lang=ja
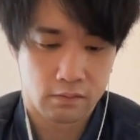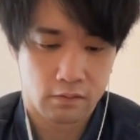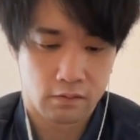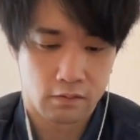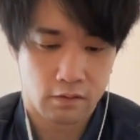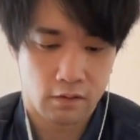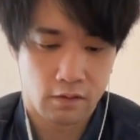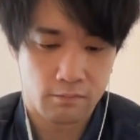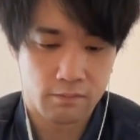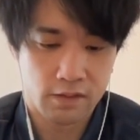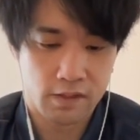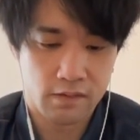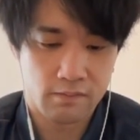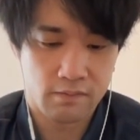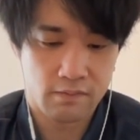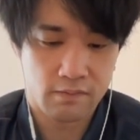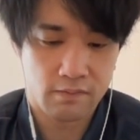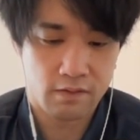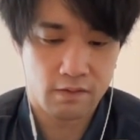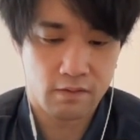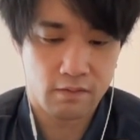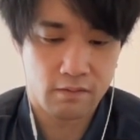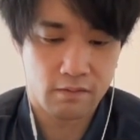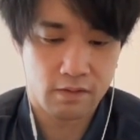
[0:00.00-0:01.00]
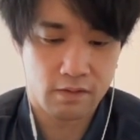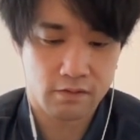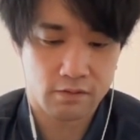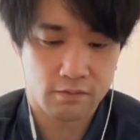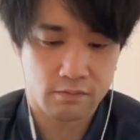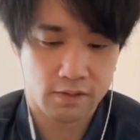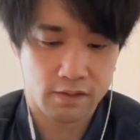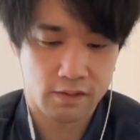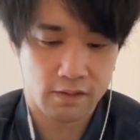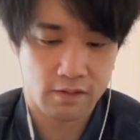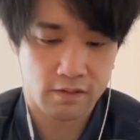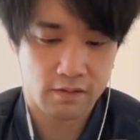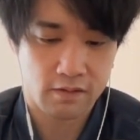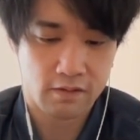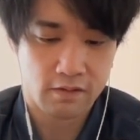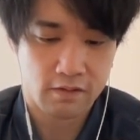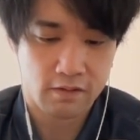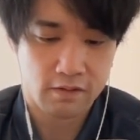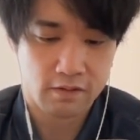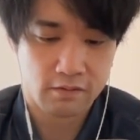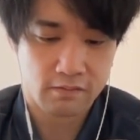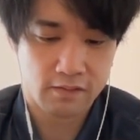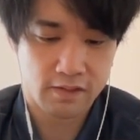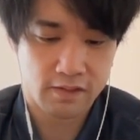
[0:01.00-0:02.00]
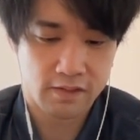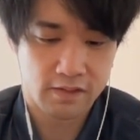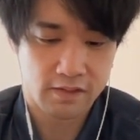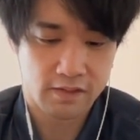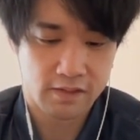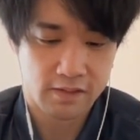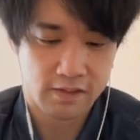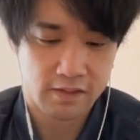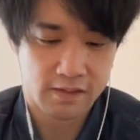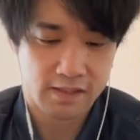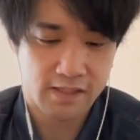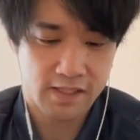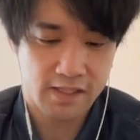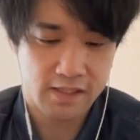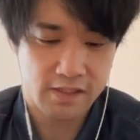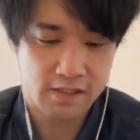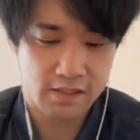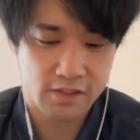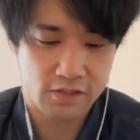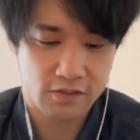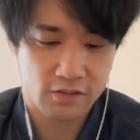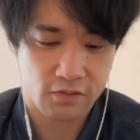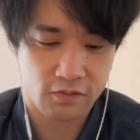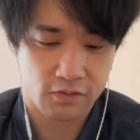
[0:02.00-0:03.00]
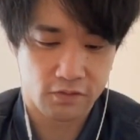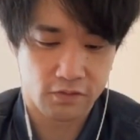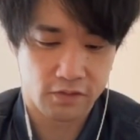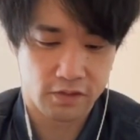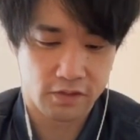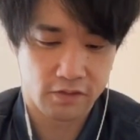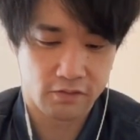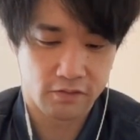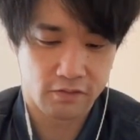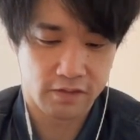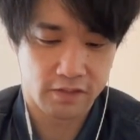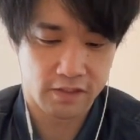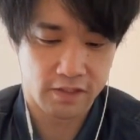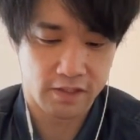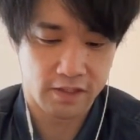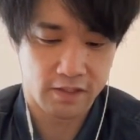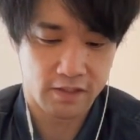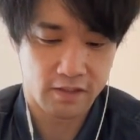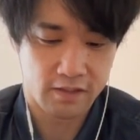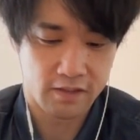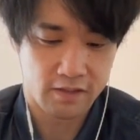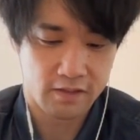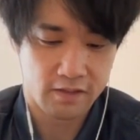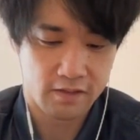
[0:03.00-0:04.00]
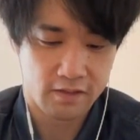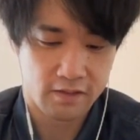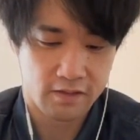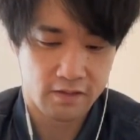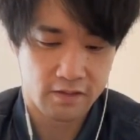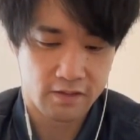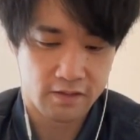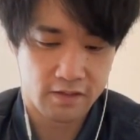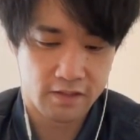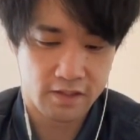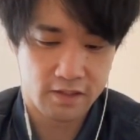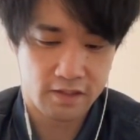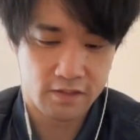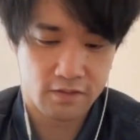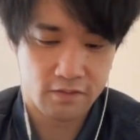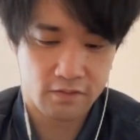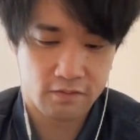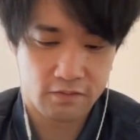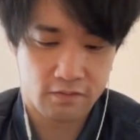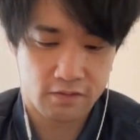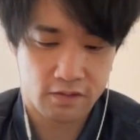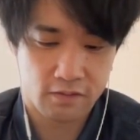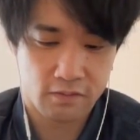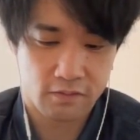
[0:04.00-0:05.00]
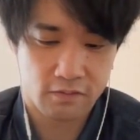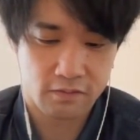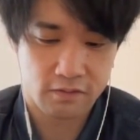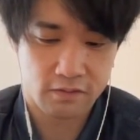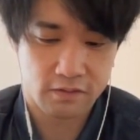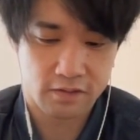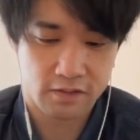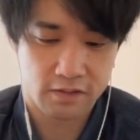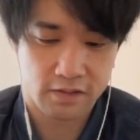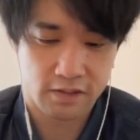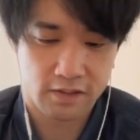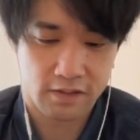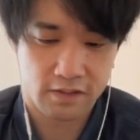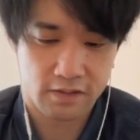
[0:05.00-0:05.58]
危ない危ない危ないちょっと待ってちょっと待って炭治郎の一人でできることが多すぎて